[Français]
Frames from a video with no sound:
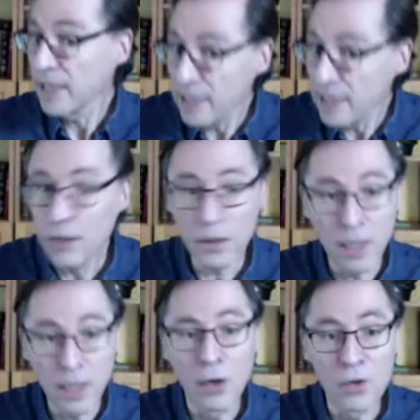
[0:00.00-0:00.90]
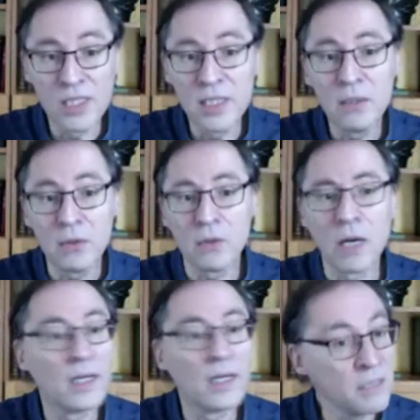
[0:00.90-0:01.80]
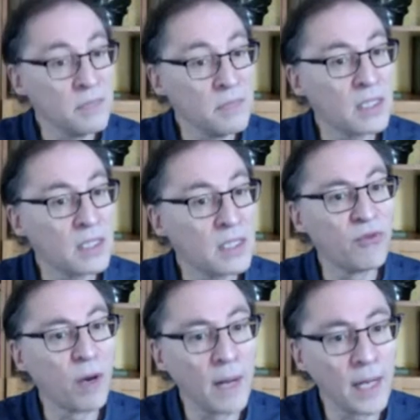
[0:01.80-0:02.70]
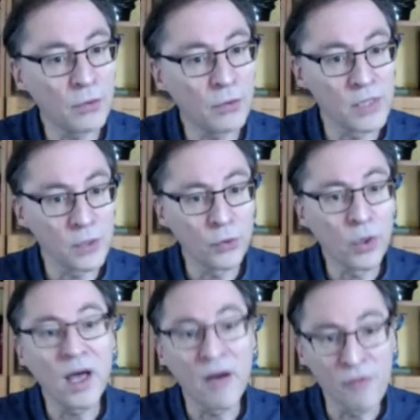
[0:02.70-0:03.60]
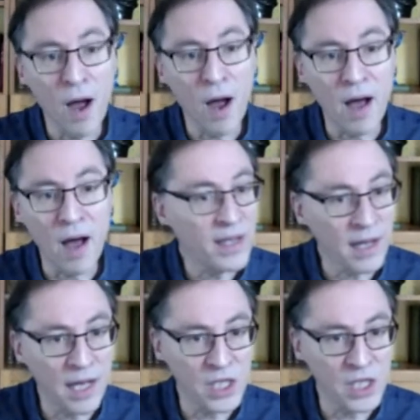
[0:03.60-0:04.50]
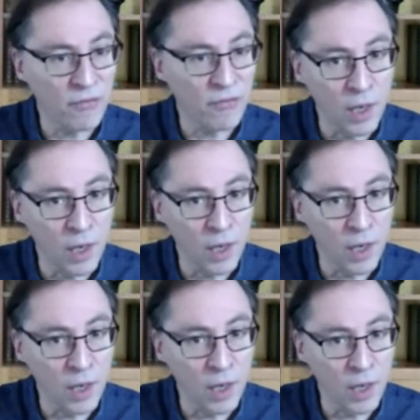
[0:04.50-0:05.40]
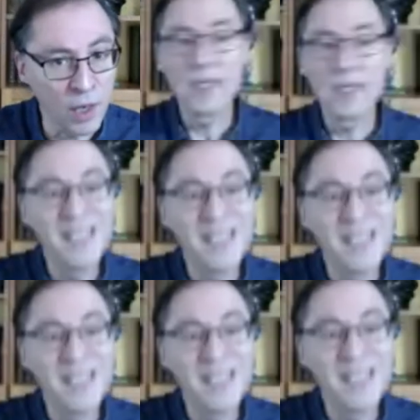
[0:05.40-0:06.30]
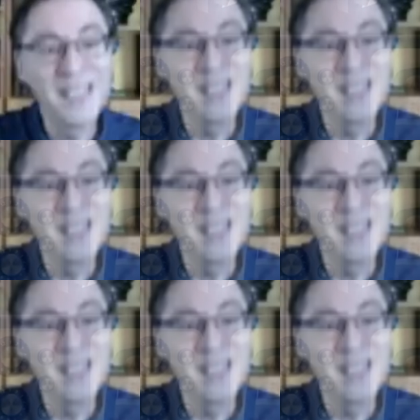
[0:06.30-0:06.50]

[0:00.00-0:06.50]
Et là aussi, un, un des mythes qu'il faut abattre, c'est qu'on aurait affaire à chaque fois à des isolats